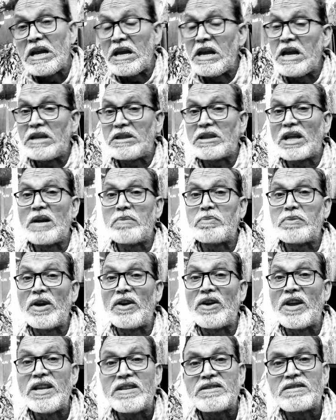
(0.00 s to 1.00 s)
एक तरफ से
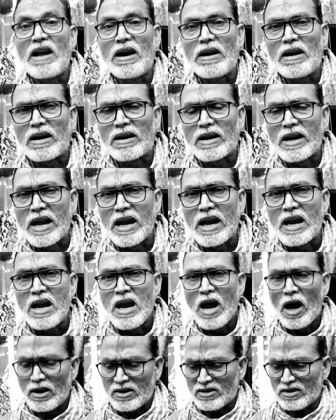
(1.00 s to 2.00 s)
हिंसा कर रहे
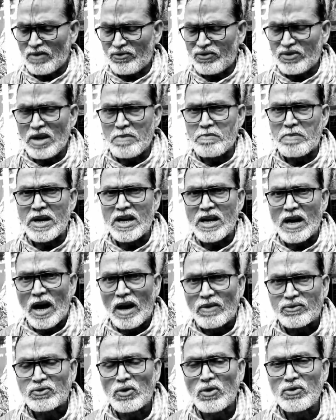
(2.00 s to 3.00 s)
हैं और सबसे बड़ी
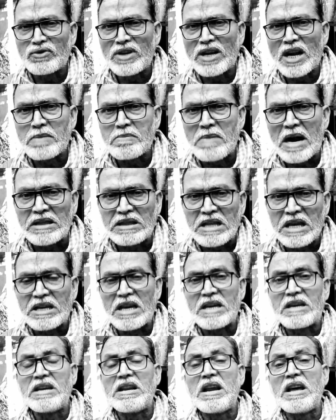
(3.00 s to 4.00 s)
अफसोसजनक बात है
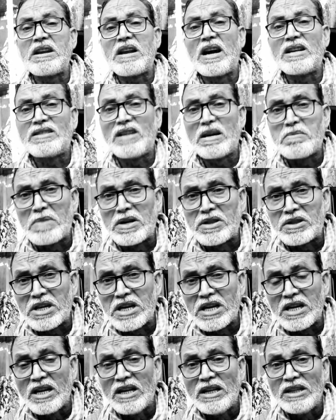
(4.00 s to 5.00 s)
कि गृह राज्य
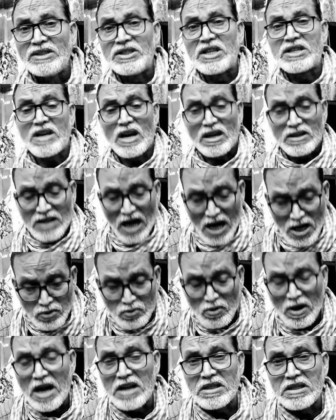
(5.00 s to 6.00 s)
मंत्री जिसका
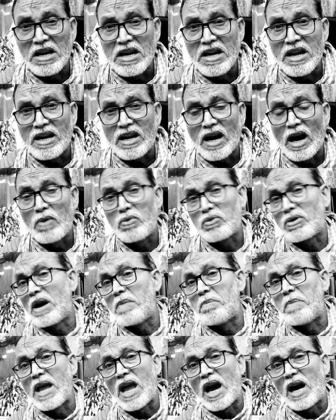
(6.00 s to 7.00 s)
दायित्व तो है दिल्ली का
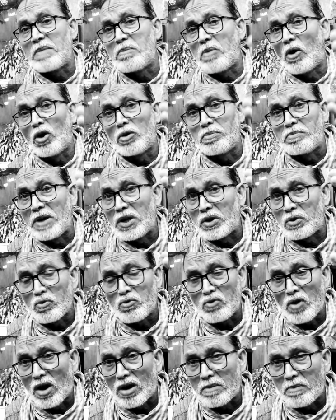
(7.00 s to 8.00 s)
उनका बयान बहुत
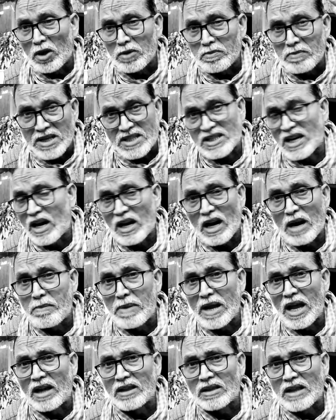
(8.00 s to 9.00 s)
बेतुका और बहुत बचकाना
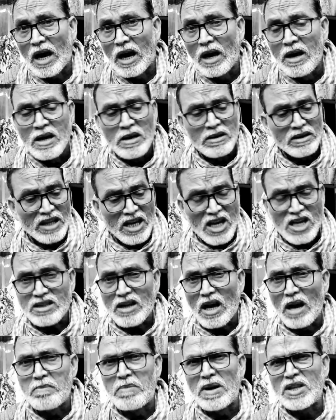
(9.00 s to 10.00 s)
बयान था देश
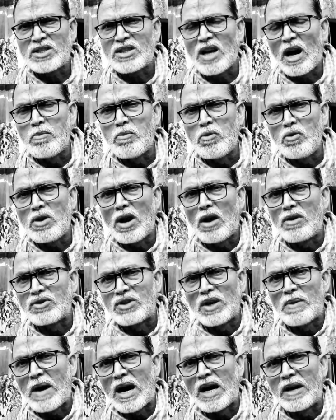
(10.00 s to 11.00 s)
का बच्चा बूढ़ा और
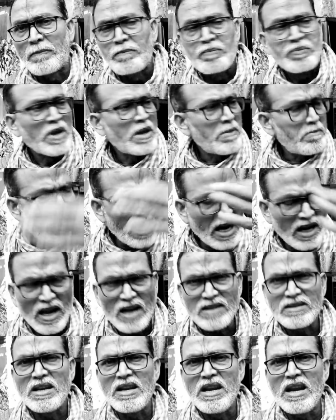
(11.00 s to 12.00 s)
जवान
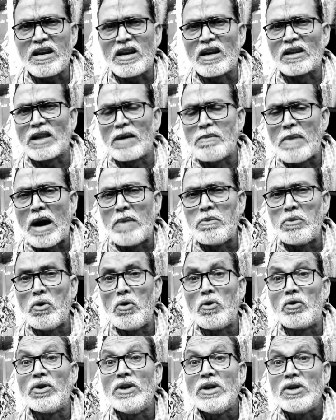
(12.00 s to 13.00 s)
महिला से लेकर तमाम
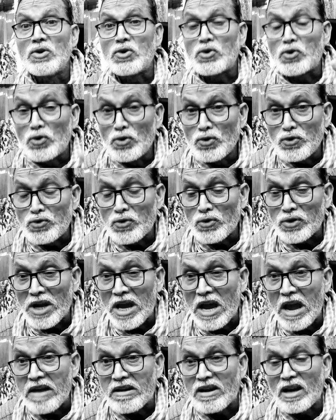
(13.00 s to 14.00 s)
लोग सुन
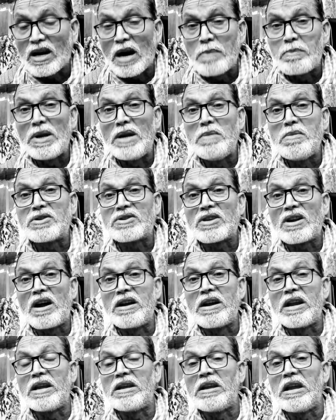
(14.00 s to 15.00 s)
चुके हैं कि कपिल मिश्रा
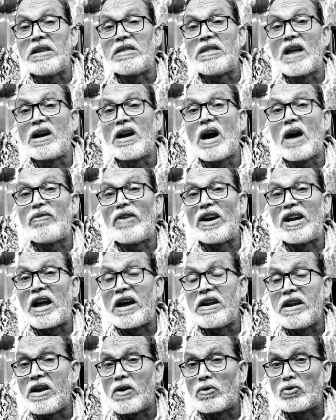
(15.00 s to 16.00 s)
ने ही दंगा
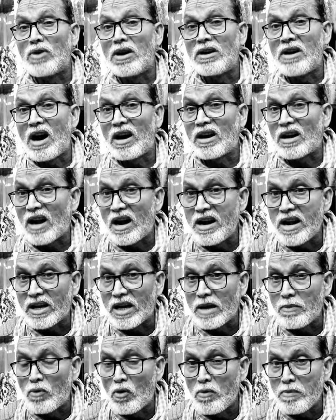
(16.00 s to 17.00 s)
फैलाने और दंगा कराने
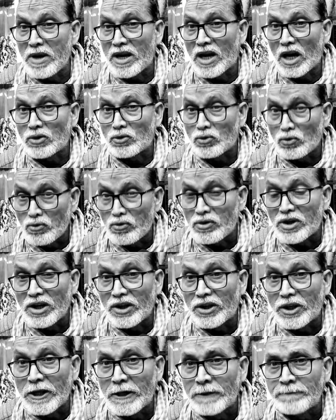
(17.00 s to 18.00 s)
की भूमिका शुरू
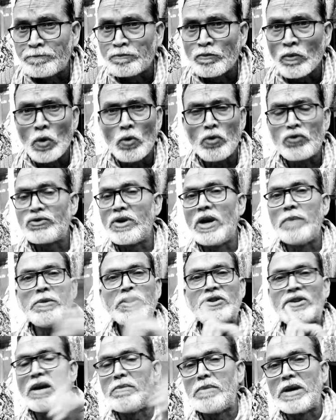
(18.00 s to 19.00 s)
की थी उसके
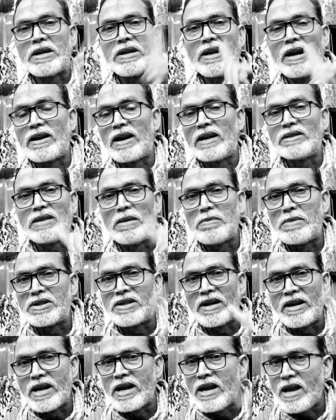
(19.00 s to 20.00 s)
विषय में गृह राज्य
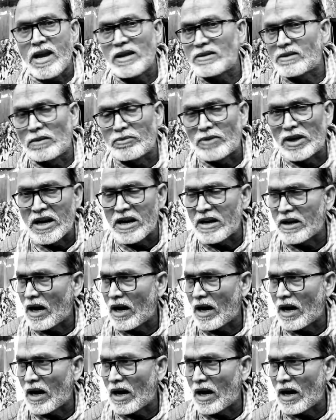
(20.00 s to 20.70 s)
मंत्री ने एक शब्द नहीं